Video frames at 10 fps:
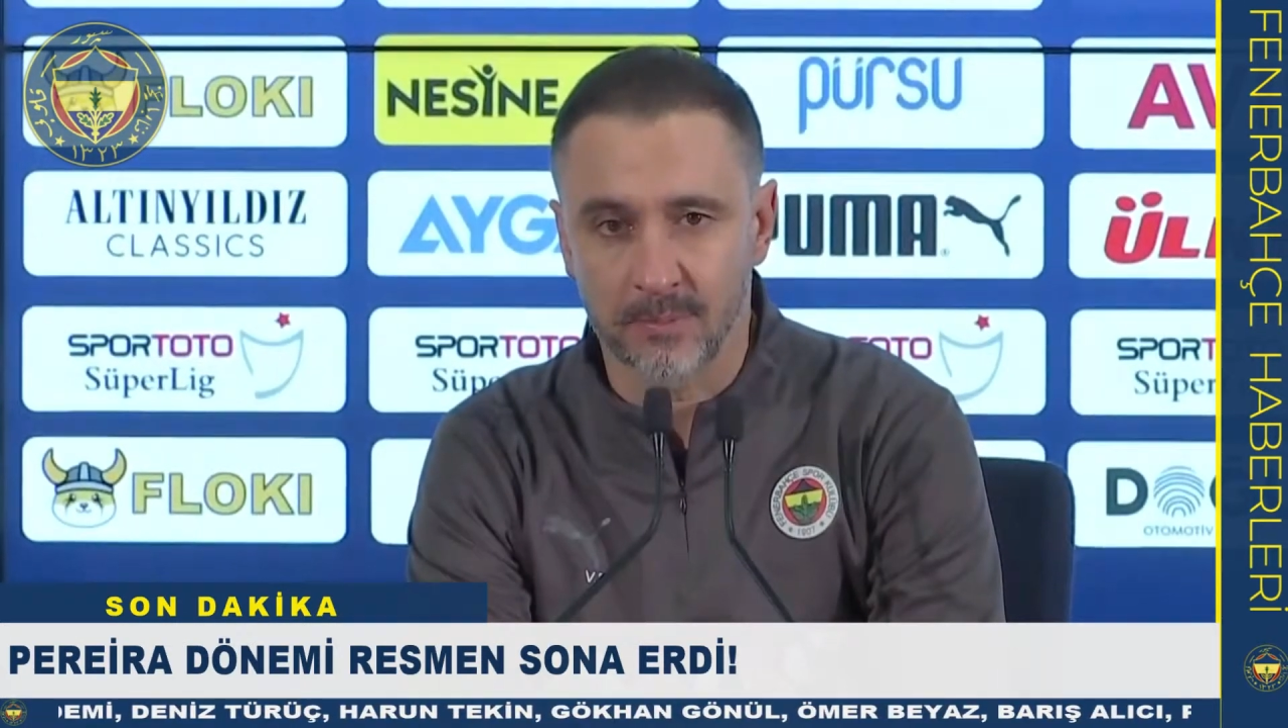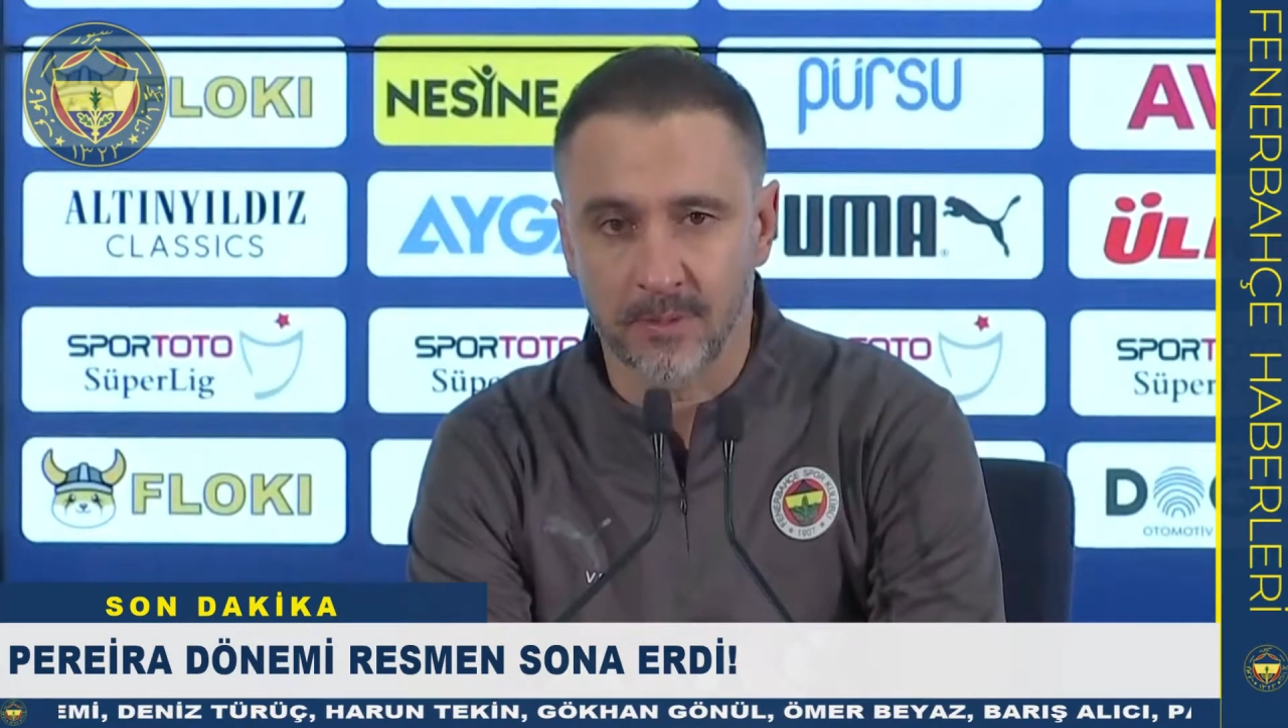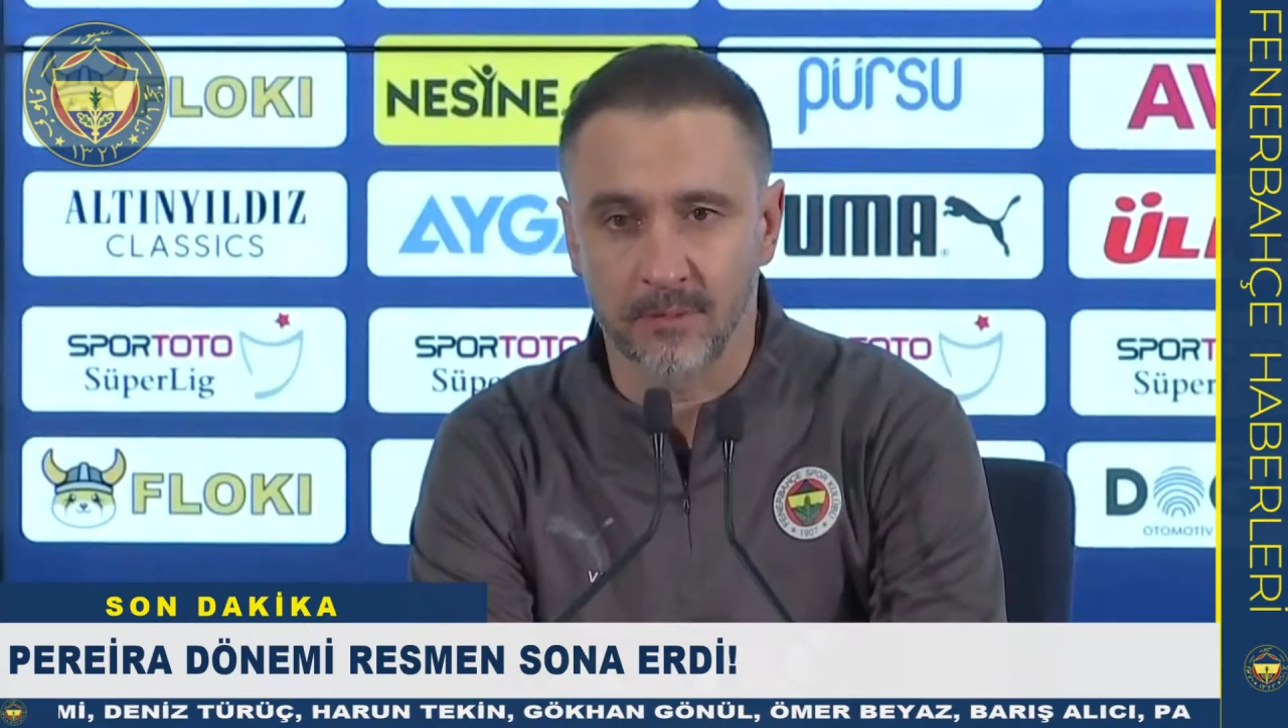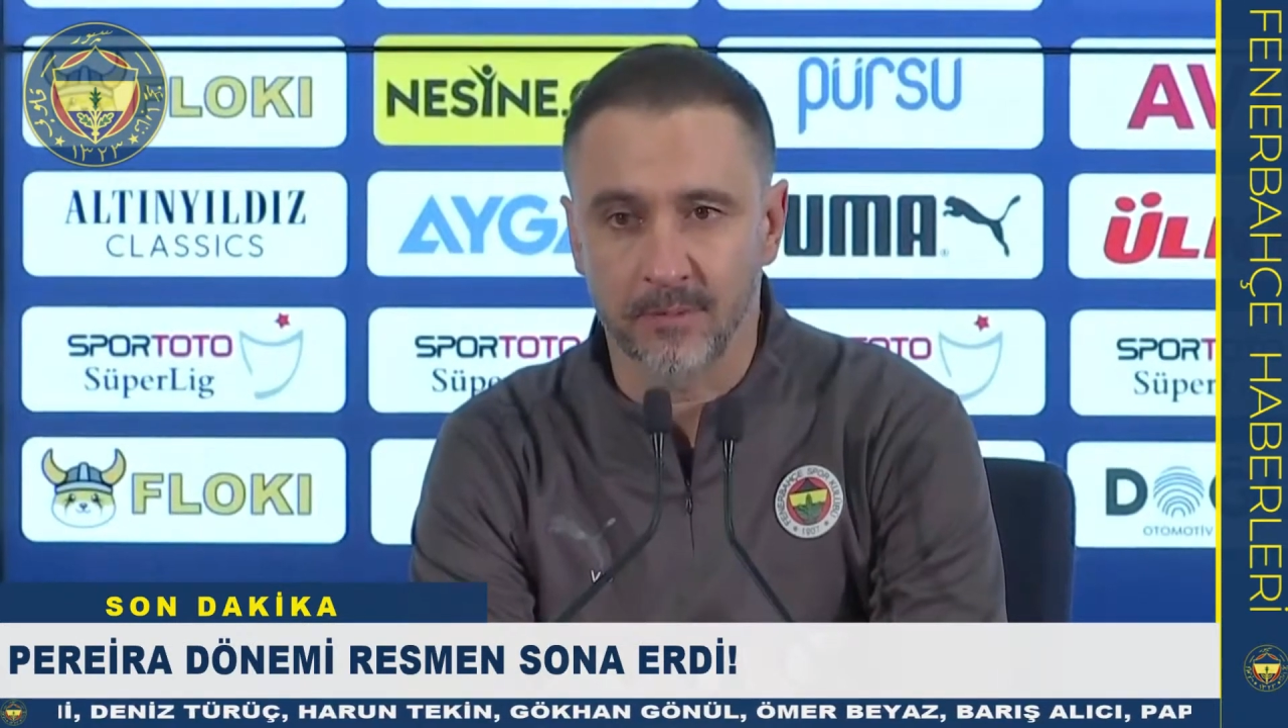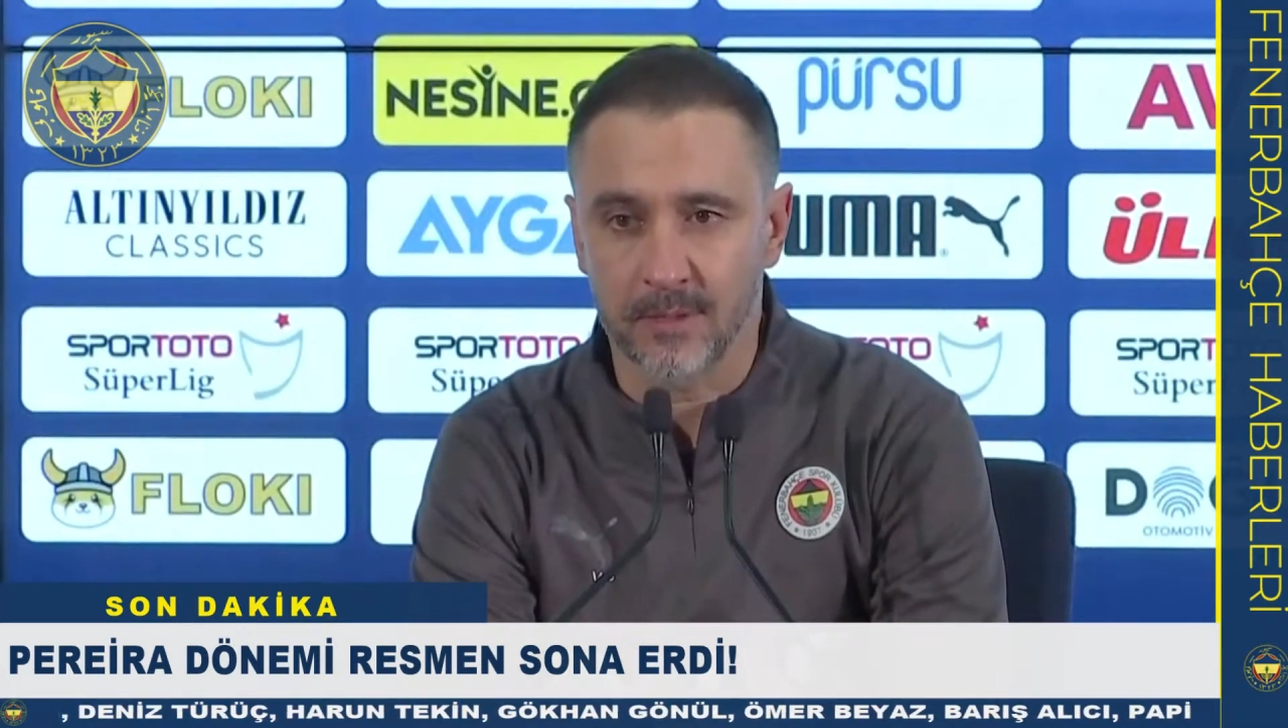
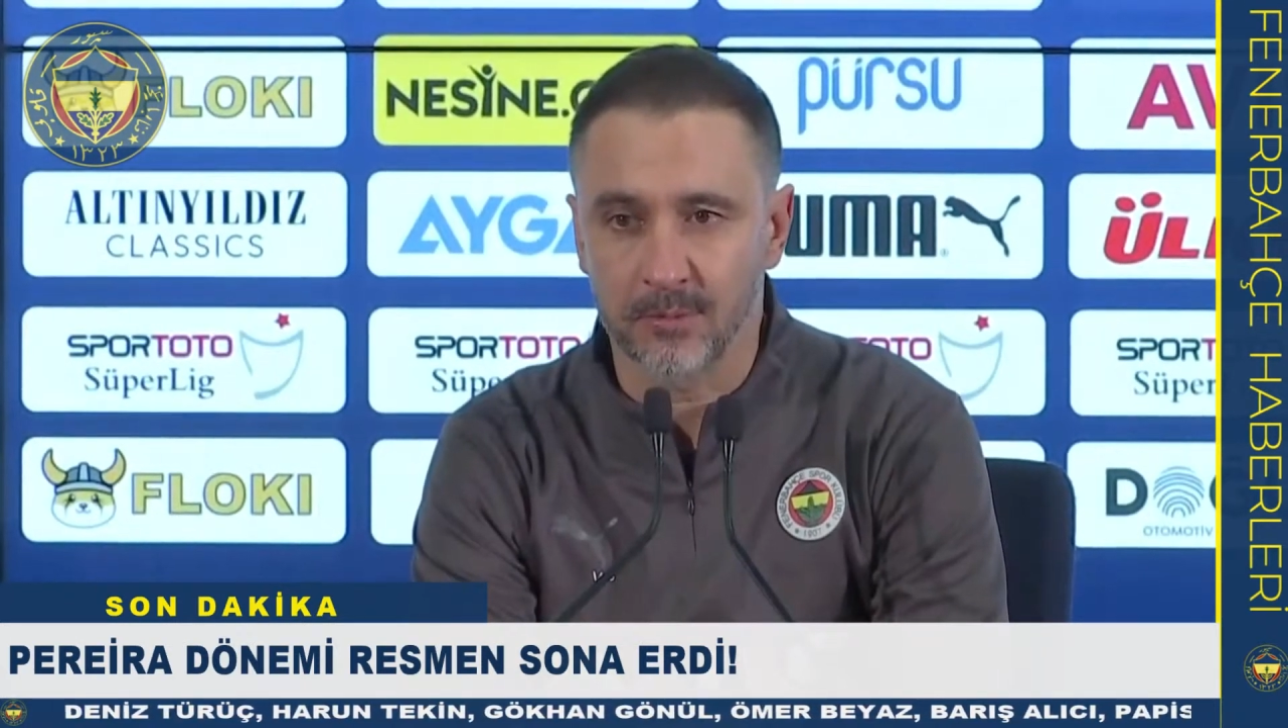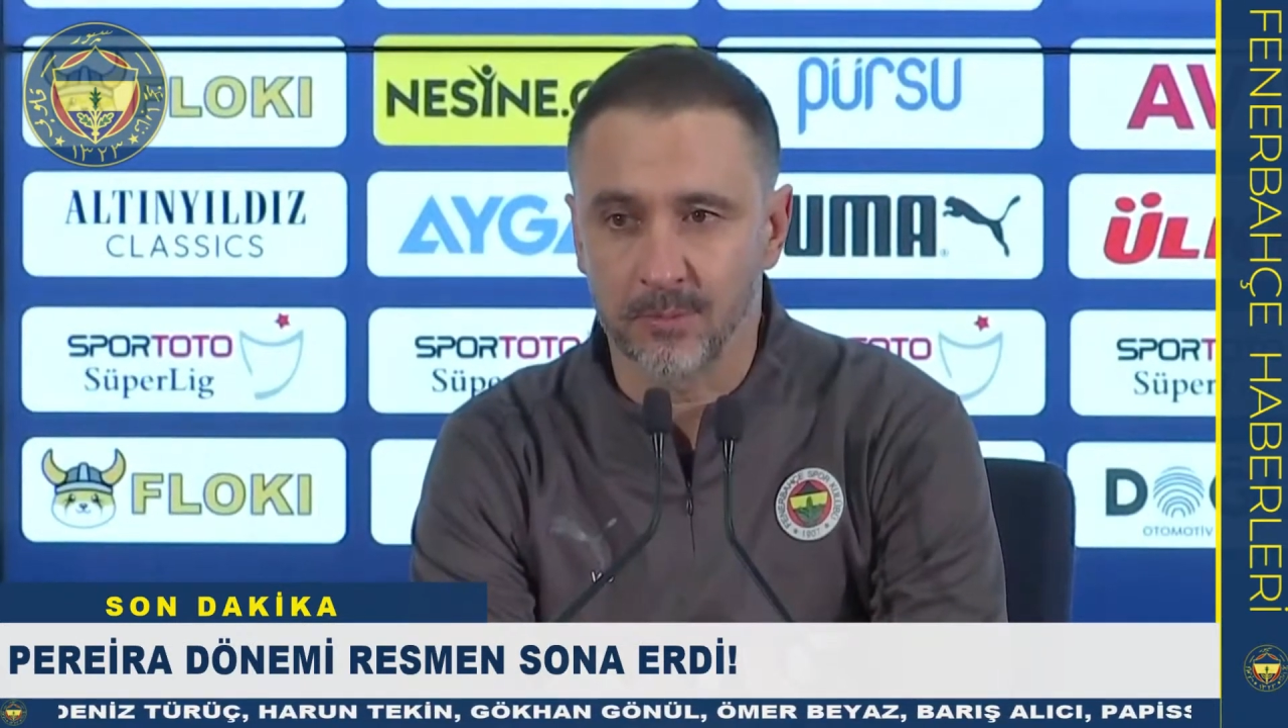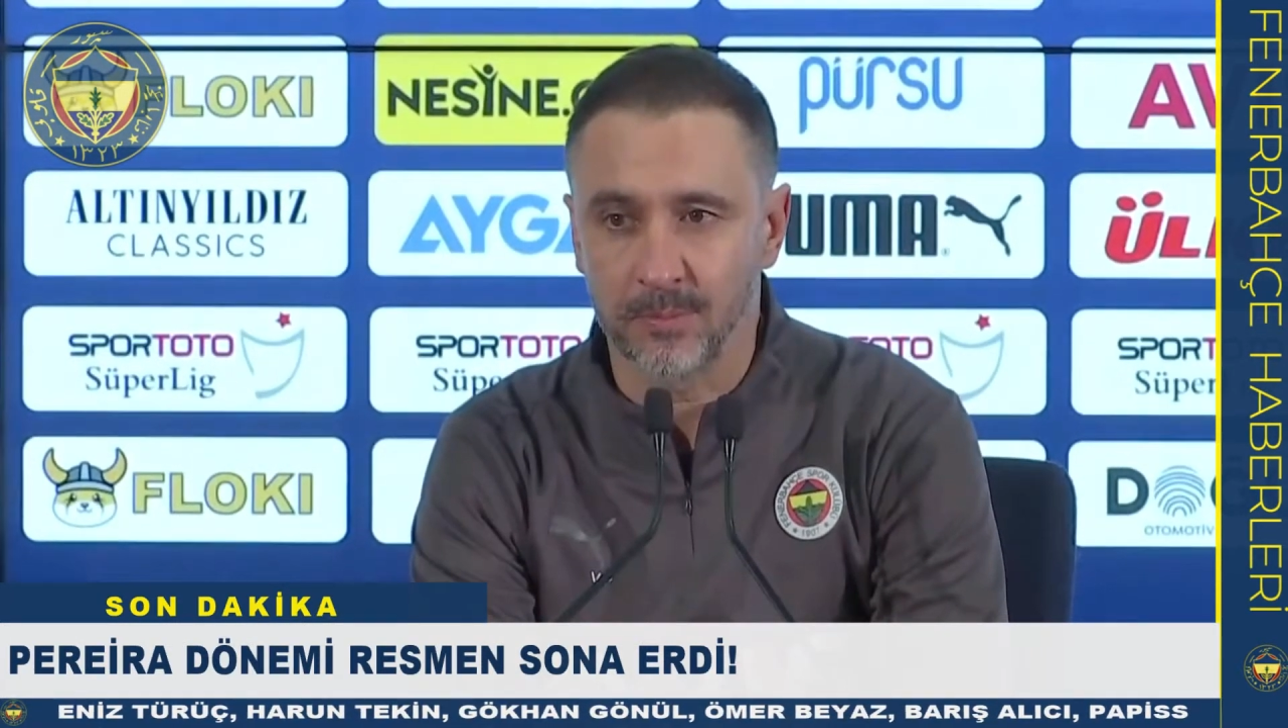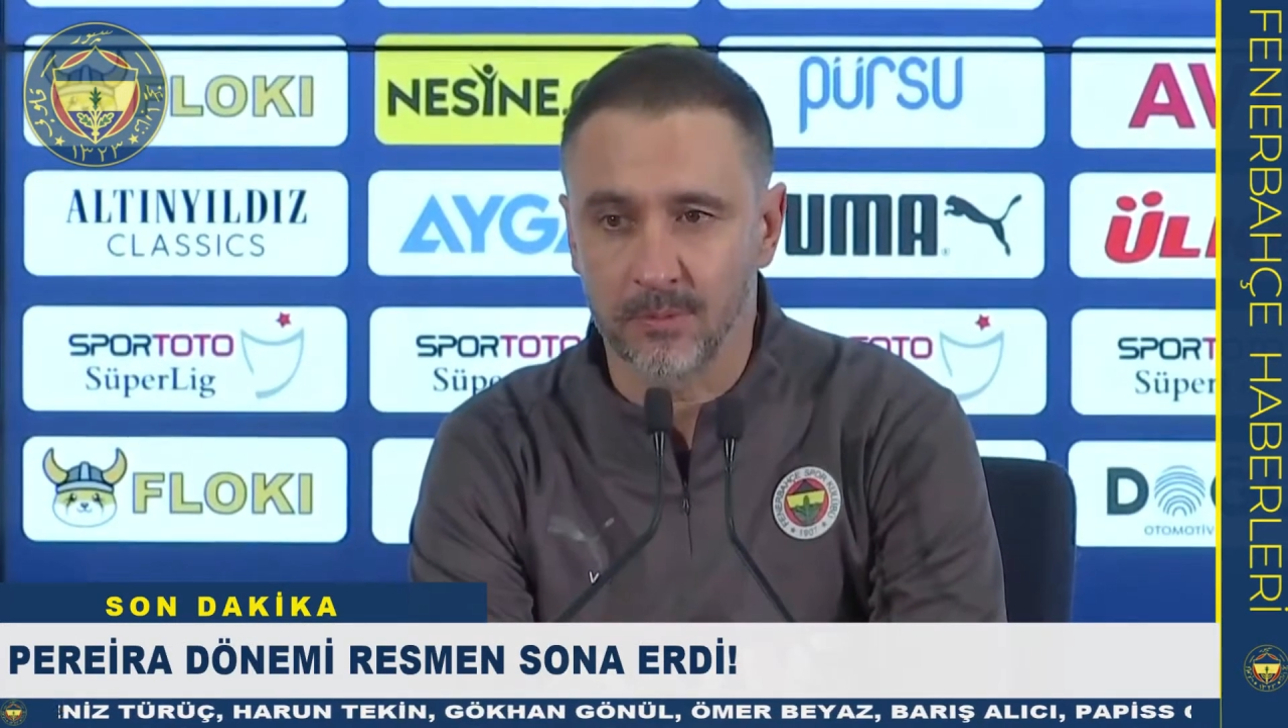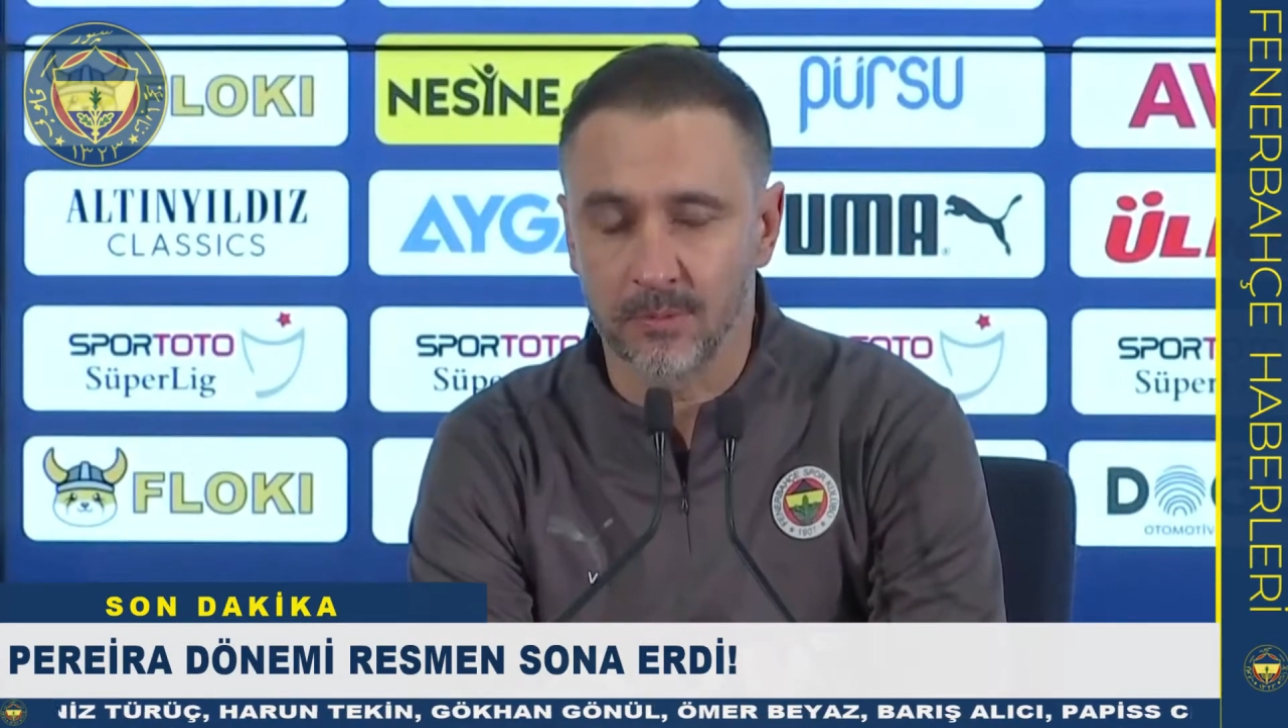platformuna
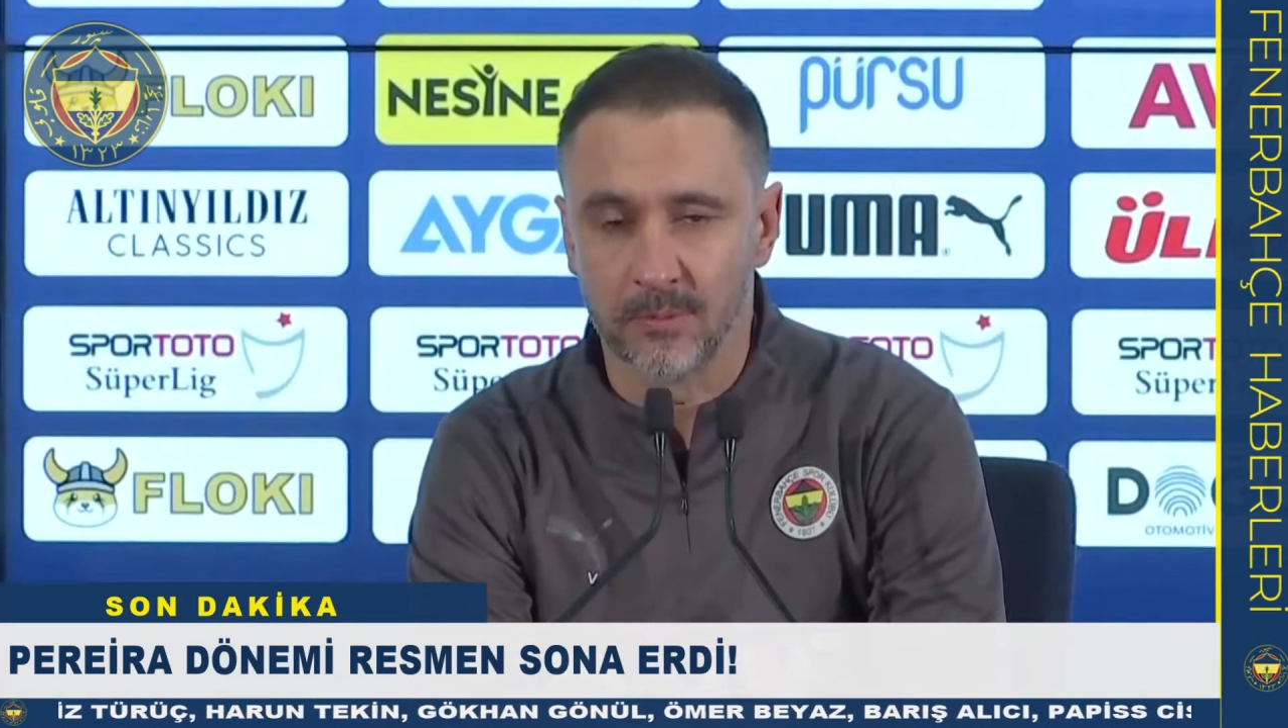yaptığı